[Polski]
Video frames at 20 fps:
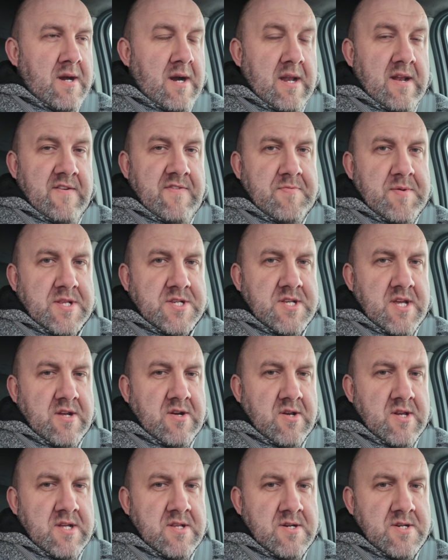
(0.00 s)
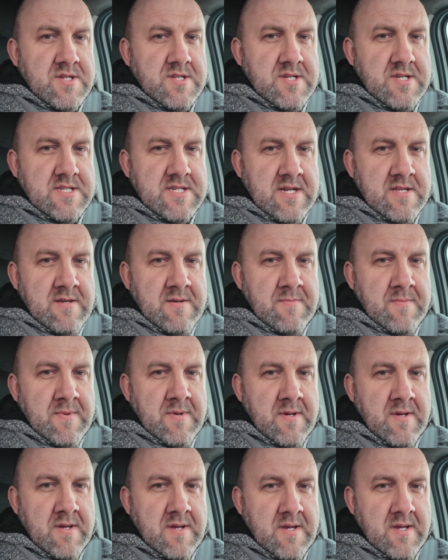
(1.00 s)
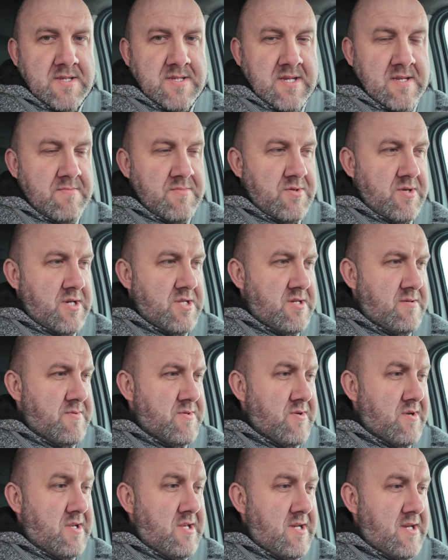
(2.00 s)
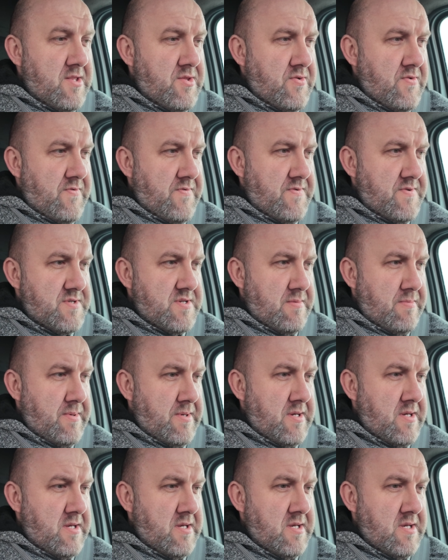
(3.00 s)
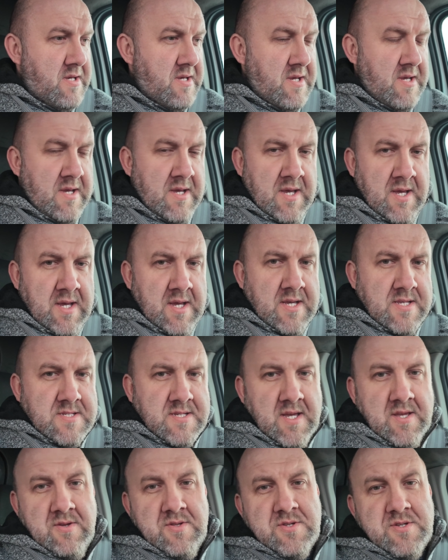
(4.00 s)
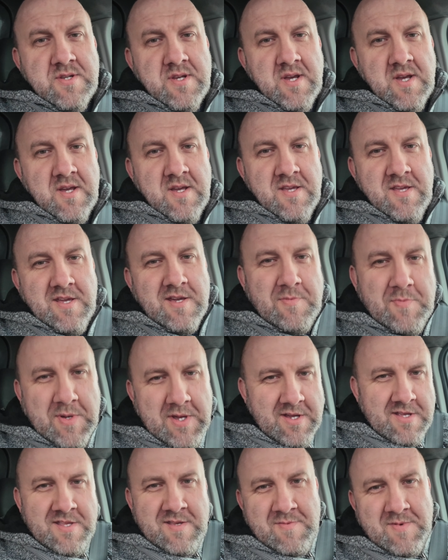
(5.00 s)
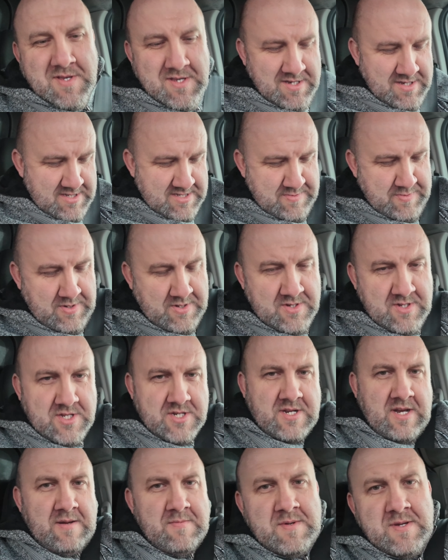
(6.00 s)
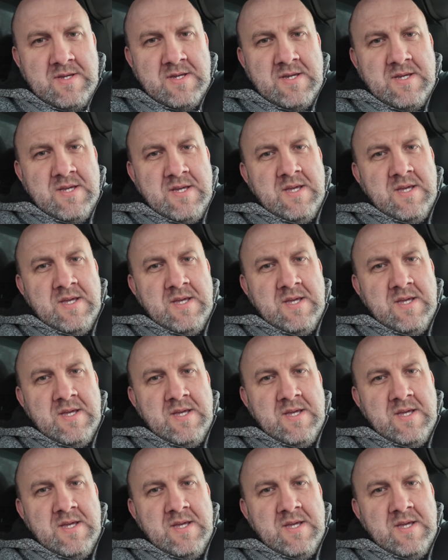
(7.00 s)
Ale w pierwszej kolejności, zanim, zanim dojedziemy do klientów, żeby zająć się ich pięknymi zbiorniczkami,